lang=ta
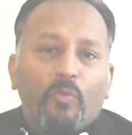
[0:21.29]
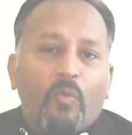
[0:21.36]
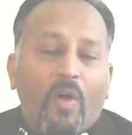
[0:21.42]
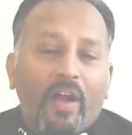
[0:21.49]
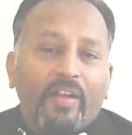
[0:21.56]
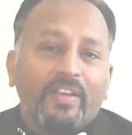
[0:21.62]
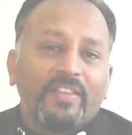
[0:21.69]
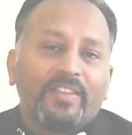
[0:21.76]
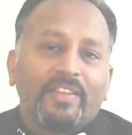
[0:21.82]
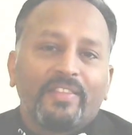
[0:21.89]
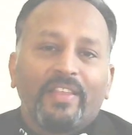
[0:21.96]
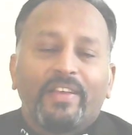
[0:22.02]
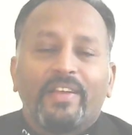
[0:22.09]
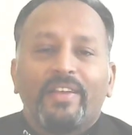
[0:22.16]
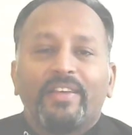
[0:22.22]

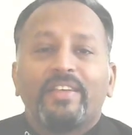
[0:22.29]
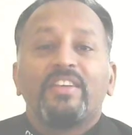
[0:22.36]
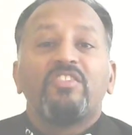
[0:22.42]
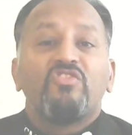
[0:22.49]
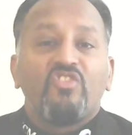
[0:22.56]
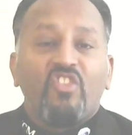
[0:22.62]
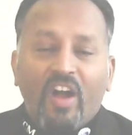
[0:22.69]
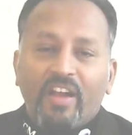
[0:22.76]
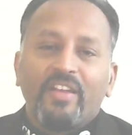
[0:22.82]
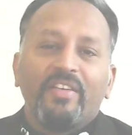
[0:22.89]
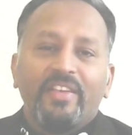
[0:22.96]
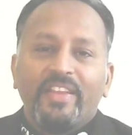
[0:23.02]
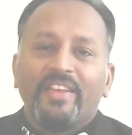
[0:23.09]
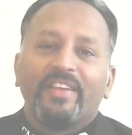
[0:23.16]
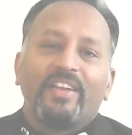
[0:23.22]
வாக்குத்தத்தங்களுக்கு நானும்
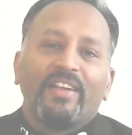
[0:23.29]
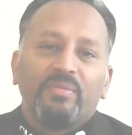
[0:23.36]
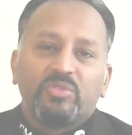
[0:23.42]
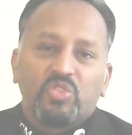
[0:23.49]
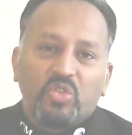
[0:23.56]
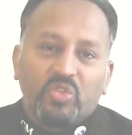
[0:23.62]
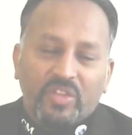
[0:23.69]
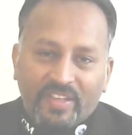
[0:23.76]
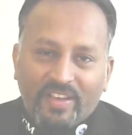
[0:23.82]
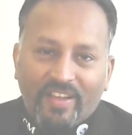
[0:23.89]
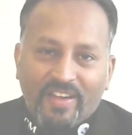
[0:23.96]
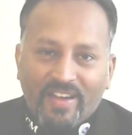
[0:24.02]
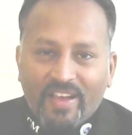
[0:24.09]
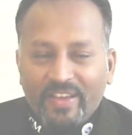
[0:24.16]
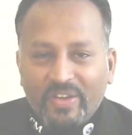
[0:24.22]
நீங்களும்
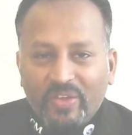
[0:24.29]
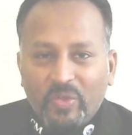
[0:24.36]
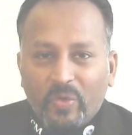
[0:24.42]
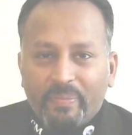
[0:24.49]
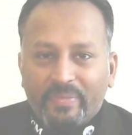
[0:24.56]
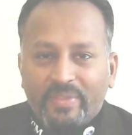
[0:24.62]
சொந்தக்காரராக இருக்கிறோம்